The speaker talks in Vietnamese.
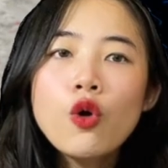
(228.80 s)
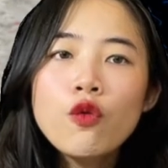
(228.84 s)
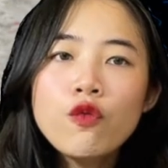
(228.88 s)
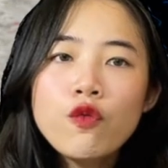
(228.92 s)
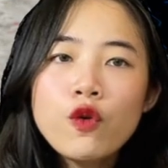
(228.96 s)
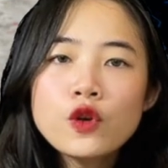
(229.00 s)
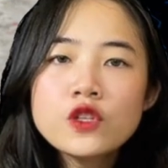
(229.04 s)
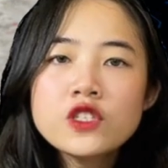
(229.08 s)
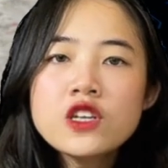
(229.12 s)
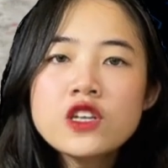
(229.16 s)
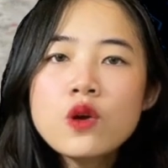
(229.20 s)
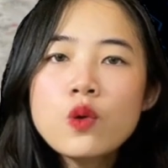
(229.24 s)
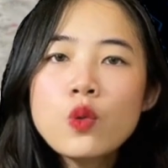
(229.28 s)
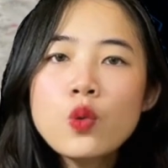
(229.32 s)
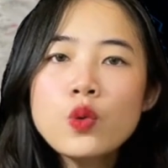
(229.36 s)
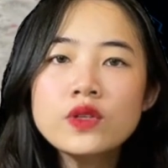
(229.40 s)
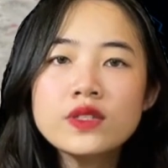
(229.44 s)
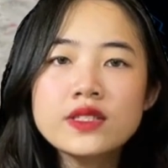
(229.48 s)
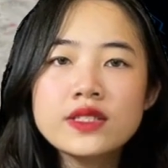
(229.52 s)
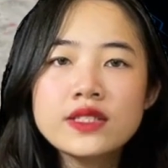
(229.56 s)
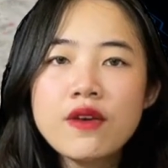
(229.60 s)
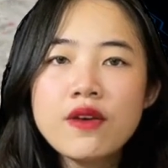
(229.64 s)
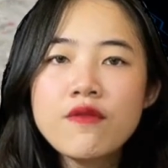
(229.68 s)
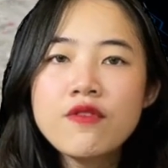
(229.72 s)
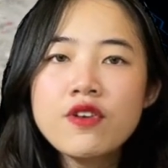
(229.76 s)
Phụ chức của
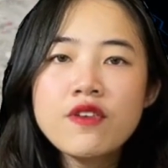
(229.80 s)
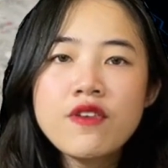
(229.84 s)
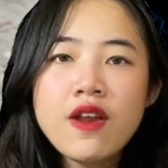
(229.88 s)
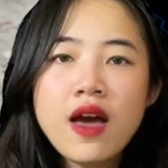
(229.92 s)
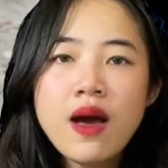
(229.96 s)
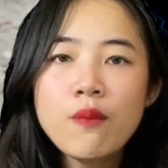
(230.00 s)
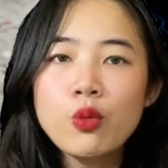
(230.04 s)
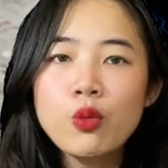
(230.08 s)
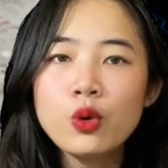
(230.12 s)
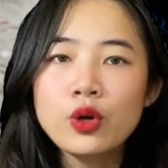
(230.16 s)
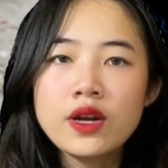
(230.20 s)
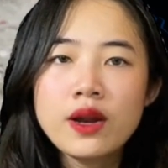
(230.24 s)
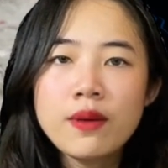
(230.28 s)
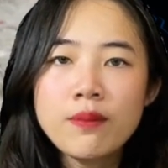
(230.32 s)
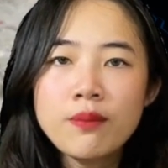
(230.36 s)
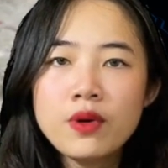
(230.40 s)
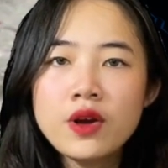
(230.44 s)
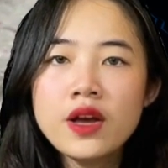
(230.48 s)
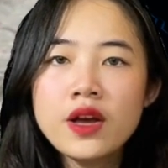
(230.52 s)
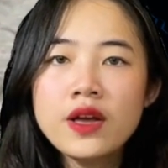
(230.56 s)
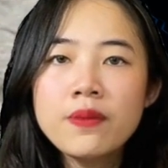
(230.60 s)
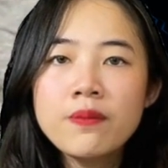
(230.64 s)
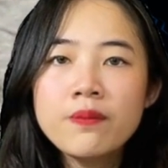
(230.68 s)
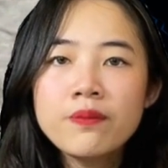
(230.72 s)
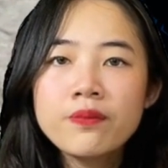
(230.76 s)
Severa
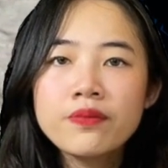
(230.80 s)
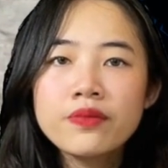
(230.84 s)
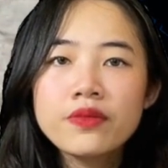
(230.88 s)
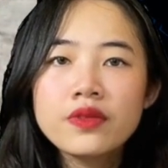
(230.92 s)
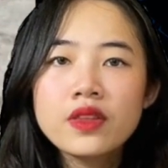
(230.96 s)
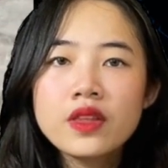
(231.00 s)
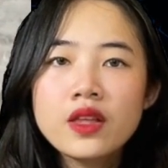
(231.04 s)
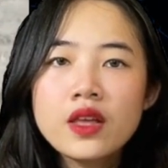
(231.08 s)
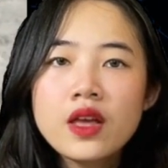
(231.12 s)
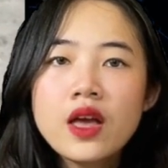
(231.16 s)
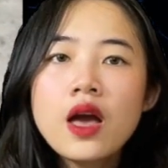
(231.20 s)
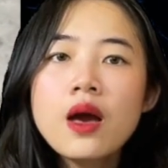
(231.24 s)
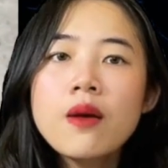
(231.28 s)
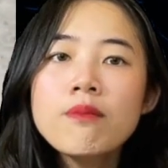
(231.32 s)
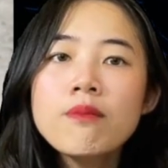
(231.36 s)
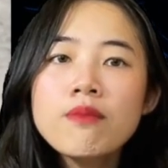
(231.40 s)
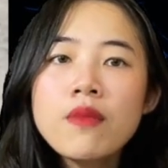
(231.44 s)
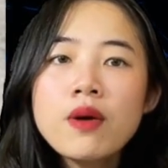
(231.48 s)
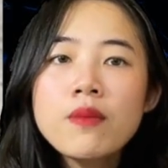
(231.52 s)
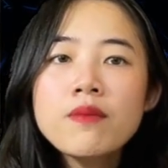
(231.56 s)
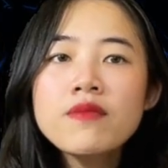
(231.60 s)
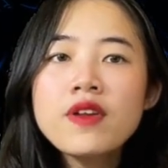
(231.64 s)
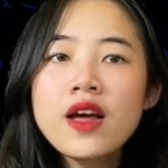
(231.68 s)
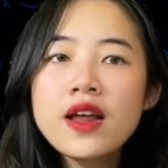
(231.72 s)
150 Mâm